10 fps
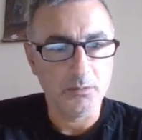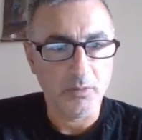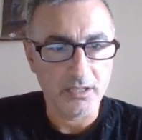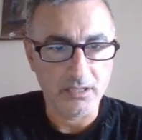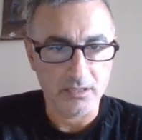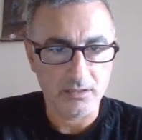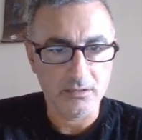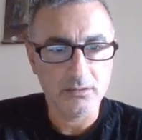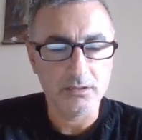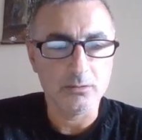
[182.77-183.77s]

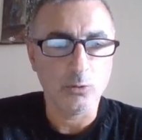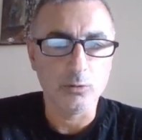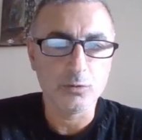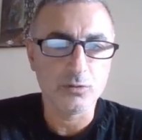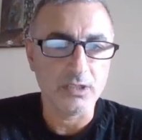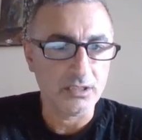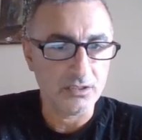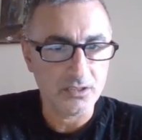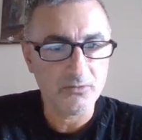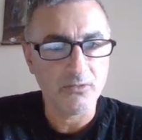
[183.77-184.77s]
markası e, olumsuz
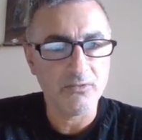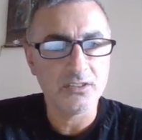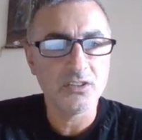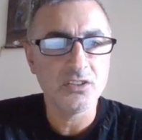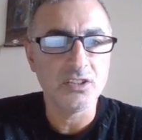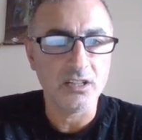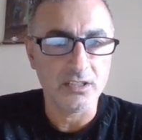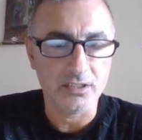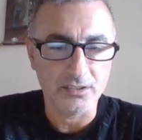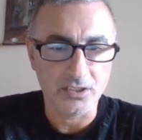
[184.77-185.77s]
etkisi ve vergi
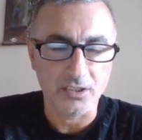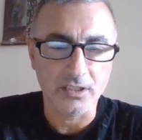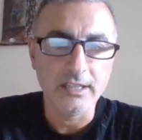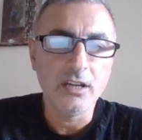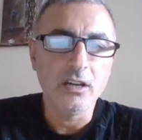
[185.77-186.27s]
giderlerindeki